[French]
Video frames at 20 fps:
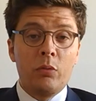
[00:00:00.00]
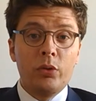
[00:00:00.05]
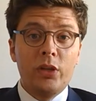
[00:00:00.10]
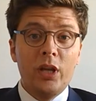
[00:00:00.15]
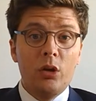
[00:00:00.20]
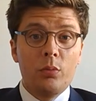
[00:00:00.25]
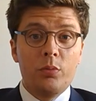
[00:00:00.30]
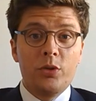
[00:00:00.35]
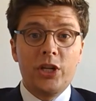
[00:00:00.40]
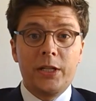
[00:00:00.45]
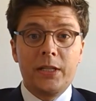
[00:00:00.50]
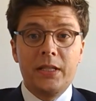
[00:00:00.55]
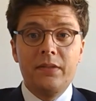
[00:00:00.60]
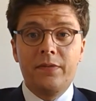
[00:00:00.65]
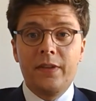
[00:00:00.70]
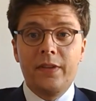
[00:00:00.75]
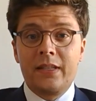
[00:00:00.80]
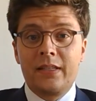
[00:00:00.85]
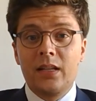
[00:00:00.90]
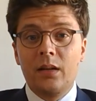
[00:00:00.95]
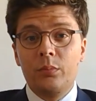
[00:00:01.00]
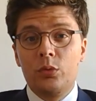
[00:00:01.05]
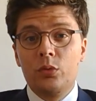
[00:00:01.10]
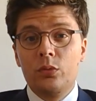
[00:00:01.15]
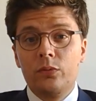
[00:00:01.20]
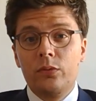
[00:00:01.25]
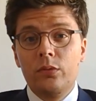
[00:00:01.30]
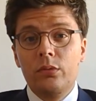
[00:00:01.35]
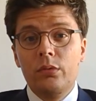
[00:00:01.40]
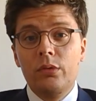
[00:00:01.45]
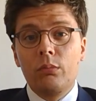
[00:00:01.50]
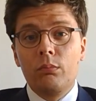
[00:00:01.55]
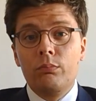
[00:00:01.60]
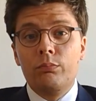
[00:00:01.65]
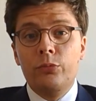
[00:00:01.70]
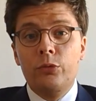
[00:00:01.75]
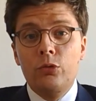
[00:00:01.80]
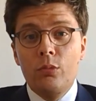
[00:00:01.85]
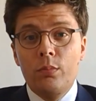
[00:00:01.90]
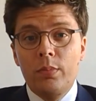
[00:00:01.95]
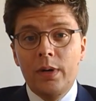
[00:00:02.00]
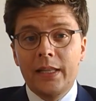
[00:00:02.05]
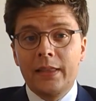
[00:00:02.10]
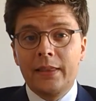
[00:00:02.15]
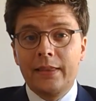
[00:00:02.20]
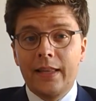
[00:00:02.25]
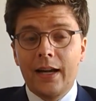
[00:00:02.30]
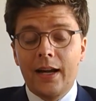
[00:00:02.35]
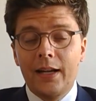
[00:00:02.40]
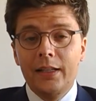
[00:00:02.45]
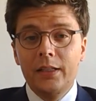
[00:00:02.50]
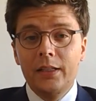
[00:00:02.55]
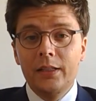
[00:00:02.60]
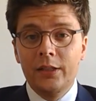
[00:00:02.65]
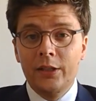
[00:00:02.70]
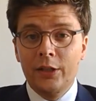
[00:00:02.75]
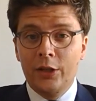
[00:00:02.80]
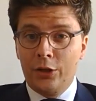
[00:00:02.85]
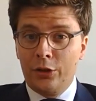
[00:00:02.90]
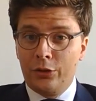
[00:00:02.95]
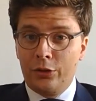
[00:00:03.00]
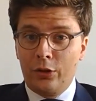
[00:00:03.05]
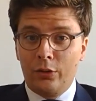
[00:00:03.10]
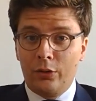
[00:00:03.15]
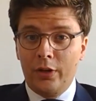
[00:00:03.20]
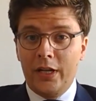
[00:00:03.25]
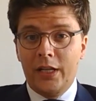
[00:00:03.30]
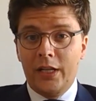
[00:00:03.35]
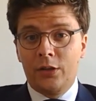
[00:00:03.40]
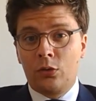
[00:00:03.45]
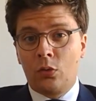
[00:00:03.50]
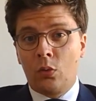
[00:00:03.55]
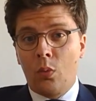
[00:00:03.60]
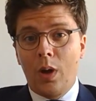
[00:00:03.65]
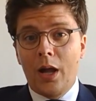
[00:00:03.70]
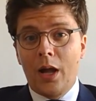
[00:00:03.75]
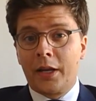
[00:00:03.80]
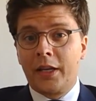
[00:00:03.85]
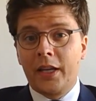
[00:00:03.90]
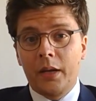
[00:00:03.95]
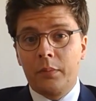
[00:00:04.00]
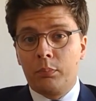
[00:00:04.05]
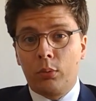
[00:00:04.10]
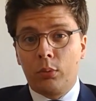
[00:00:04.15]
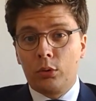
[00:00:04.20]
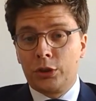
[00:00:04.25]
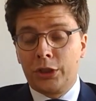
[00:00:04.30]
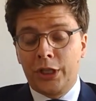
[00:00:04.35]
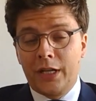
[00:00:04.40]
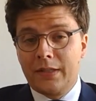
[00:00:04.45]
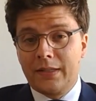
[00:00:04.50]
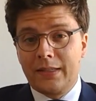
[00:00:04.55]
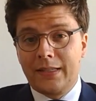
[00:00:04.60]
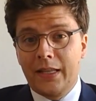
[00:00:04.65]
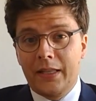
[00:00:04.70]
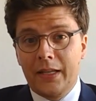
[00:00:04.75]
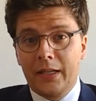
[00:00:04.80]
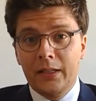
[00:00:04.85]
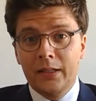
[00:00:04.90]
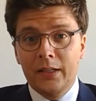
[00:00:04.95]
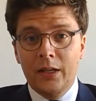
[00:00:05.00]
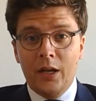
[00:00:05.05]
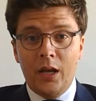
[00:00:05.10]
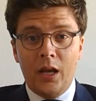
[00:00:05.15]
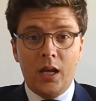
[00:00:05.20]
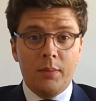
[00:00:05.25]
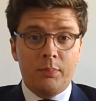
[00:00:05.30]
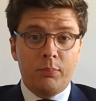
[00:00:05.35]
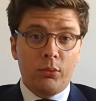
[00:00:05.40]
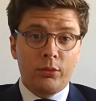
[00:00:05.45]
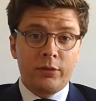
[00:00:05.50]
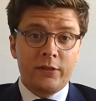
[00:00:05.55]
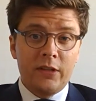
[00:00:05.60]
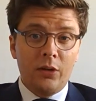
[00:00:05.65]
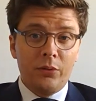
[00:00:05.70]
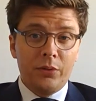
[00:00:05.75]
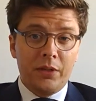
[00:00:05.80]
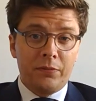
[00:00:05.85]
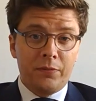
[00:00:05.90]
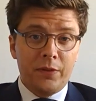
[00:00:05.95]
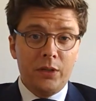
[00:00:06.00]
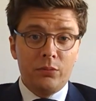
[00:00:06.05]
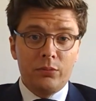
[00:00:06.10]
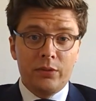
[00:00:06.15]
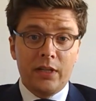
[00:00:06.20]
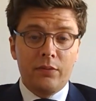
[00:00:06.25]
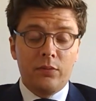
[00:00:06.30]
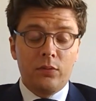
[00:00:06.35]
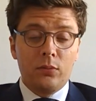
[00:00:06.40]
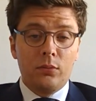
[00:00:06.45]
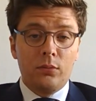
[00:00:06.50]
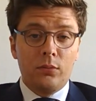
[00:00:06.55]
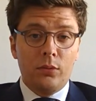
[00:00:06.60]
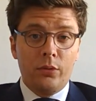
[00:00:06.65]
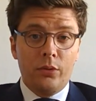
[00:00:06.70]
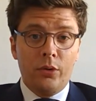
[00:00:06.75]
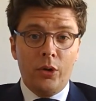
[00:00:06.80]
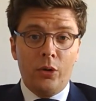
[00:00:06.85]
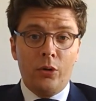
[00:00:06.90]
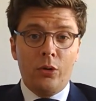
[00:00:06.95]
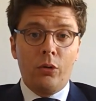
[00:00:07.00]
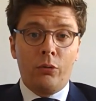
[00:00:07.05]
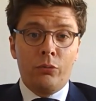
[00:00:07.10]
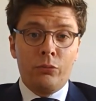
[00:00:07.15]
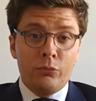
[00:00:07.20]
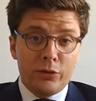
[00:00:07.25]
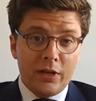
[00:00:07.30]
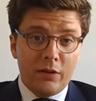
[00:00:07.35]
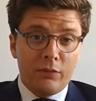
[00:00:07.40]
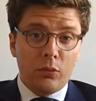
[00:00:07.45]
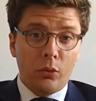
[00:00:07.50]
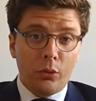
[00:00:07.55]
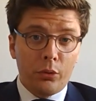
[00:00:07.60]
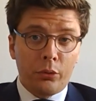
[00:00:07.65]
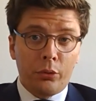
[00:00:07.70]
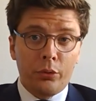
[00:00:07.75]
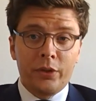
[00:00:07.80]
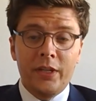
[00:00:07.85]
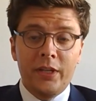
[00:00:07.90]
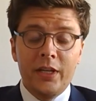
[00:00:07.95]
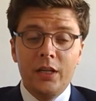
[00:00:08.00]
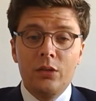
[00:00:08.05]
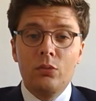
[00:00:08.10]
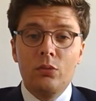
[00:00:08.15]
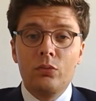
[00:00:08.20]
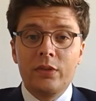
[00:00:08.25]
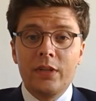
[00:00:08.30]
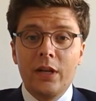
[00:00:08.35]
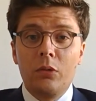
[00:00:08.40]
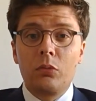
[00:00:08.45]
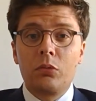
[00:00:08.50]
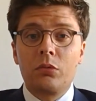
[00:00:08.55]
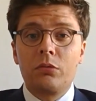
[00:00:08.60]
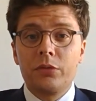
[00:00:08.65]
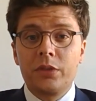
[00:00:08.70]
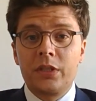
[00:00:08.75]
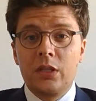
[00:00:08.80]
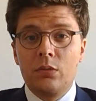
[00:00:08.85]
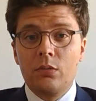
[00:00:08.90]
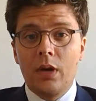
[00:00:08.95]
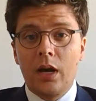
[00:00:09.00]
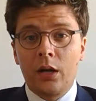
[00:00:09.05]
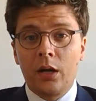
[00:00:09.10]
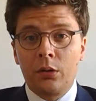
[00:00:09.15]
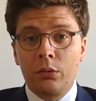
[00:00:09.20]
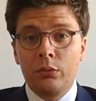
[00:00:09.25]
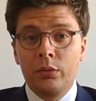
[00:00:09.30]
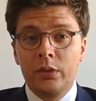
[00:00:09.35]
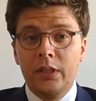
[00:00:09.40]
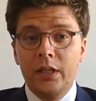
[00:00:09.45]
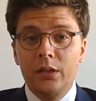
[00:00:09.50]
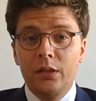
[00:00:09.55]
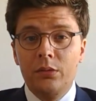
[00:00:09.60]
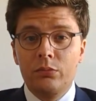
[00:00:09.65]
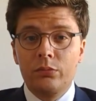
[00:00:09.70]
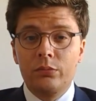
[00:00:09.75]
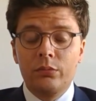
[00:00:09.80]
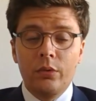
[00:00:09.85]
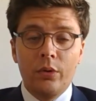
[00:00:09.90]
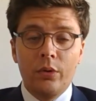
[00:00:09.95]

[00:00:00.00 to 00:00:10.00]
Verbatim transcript: bah, écoutez, l'objectif est simple, nous voulons doubler de taille dans les 3 4 prochaines années. Et pour ça, en effet, euh, nous avons, recruté et nous allons continuer à recruter.